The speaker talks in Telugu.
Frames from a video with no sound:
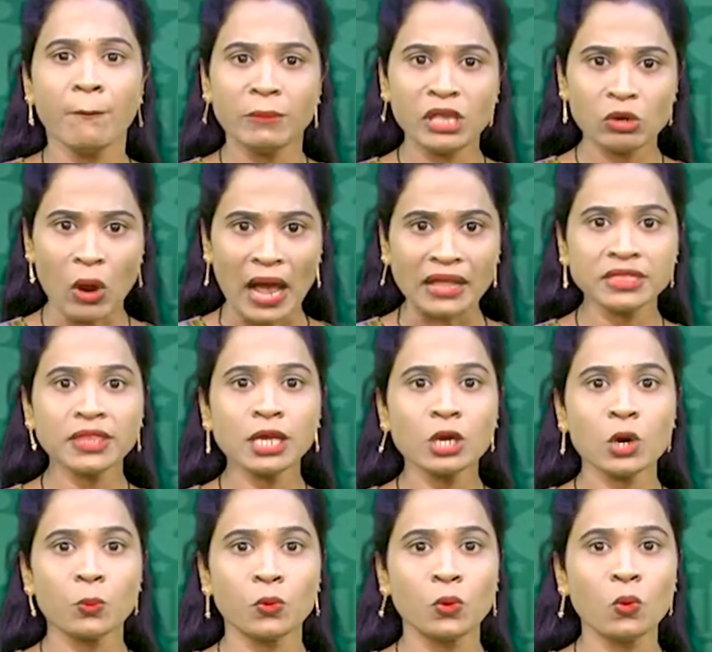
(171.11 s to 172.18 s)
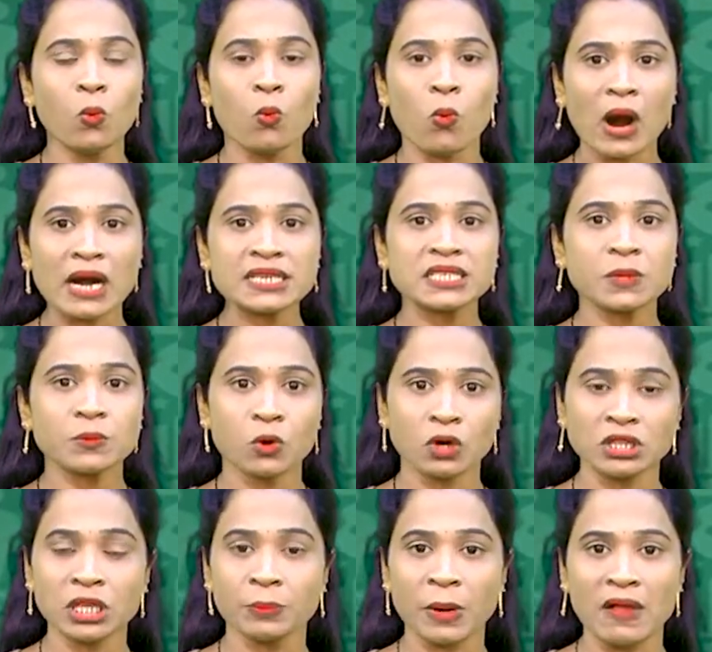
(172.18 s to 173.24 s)
మీరు అంతలోపు వాట్సాప్
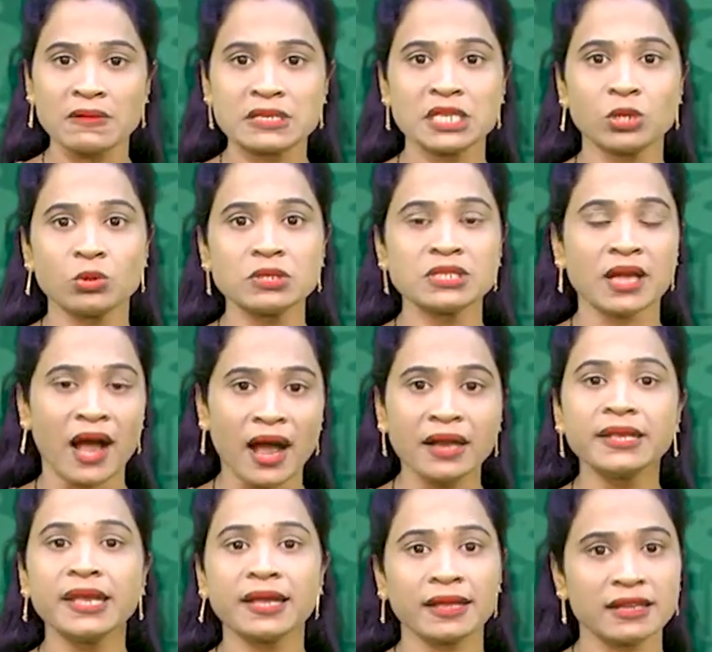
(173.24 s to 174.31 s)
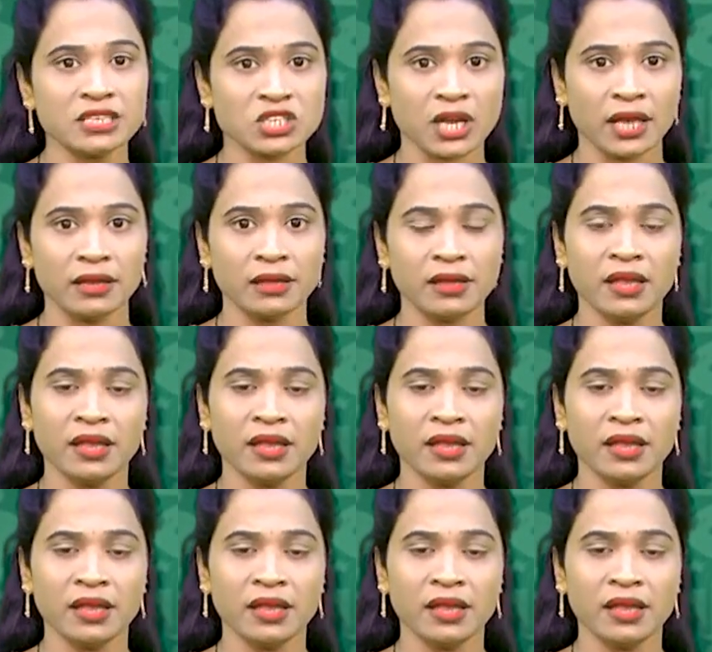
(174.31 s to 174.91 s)
కొత్త ప్రైవసీ రూల్స్ అంగీకరించాలి